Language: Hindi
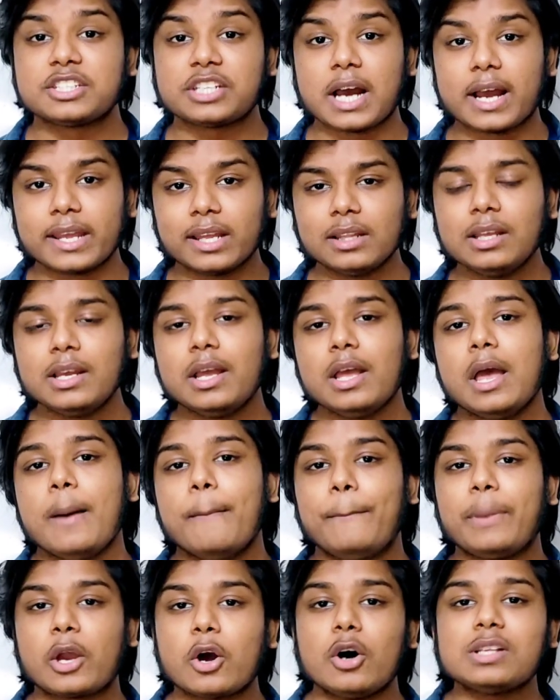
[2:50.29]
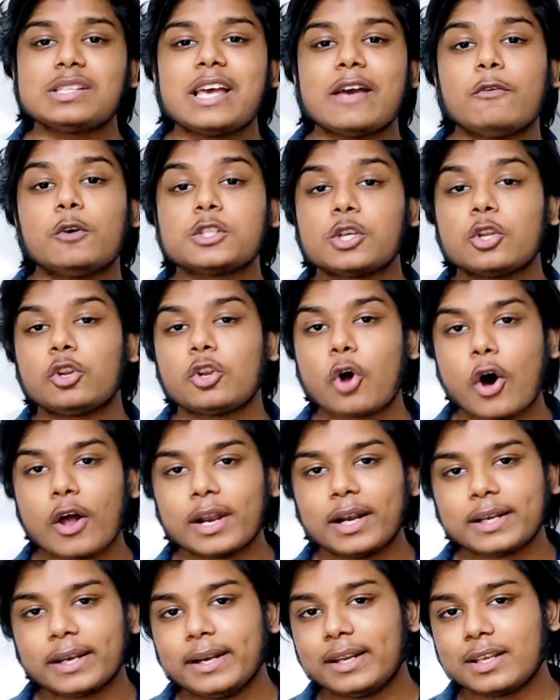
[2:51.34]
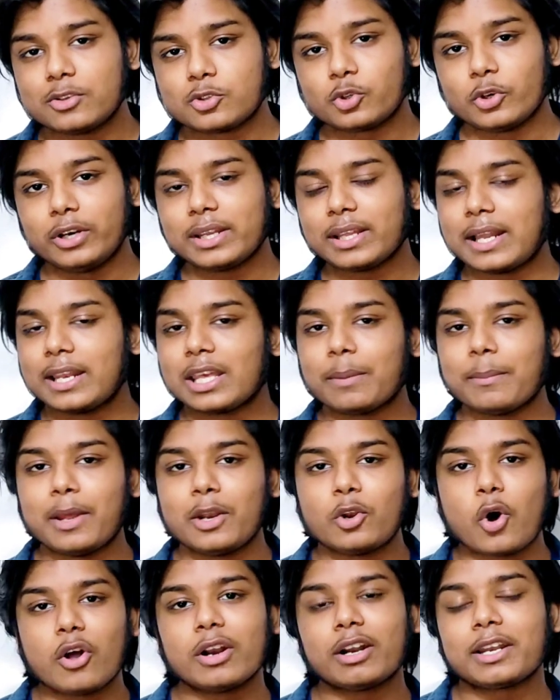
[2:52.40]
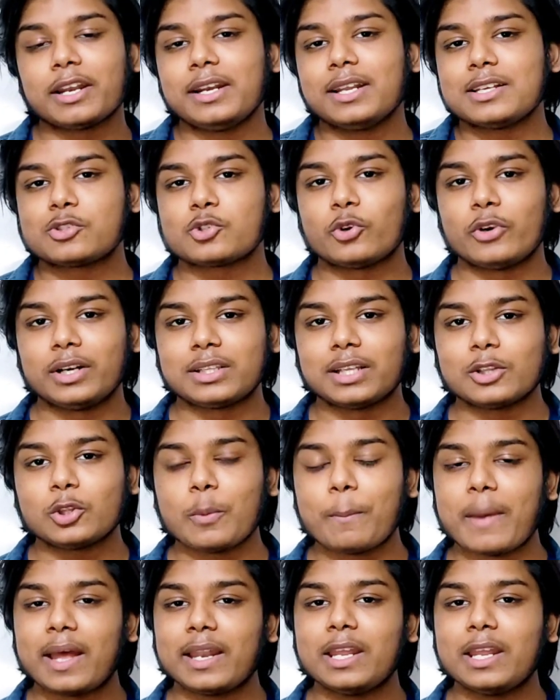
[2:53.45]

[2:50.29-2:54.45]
शायद बिकॉज आई वॉज अ नॉन अटेंडिंग स्टूडेंट यानी कि मैं नॉन अटेंडिंग स्टूडेंट था तो